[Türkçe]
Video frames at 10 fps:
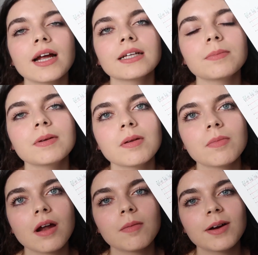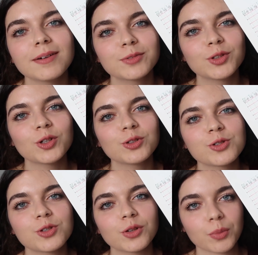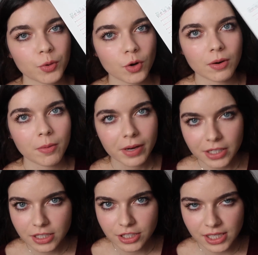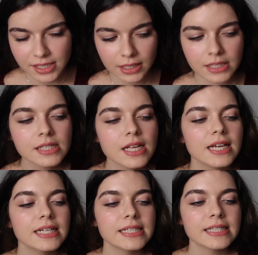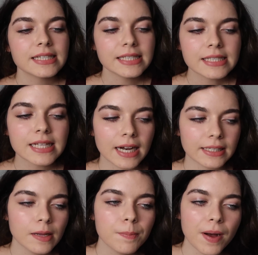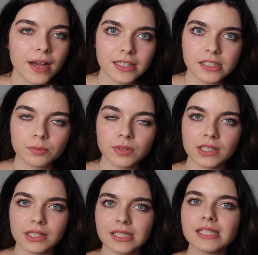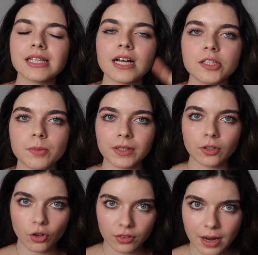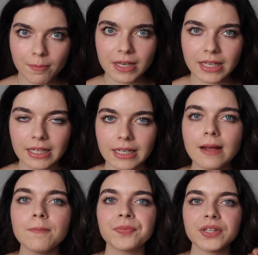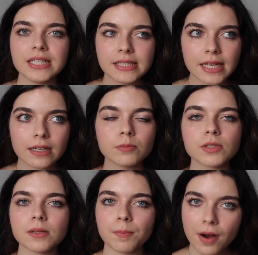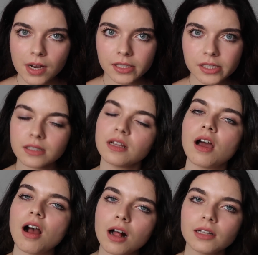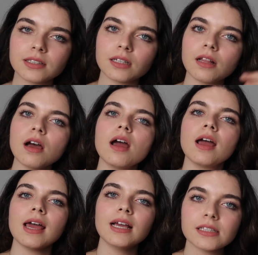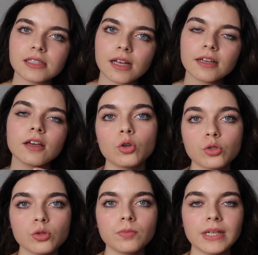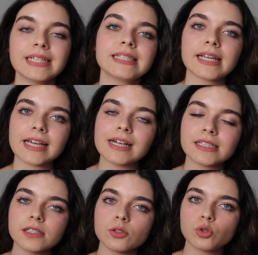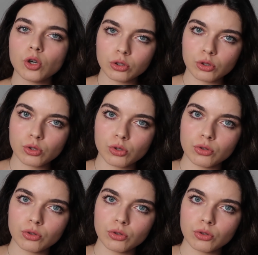Eğer ki benimle beraber bu 400 günlük programa başlayacaksanız sizler de paylaşımlarınızı sadece bana göndermek yerine Instagram'ınızda paylaşın. Altına da hashtag özümle şekersiz 400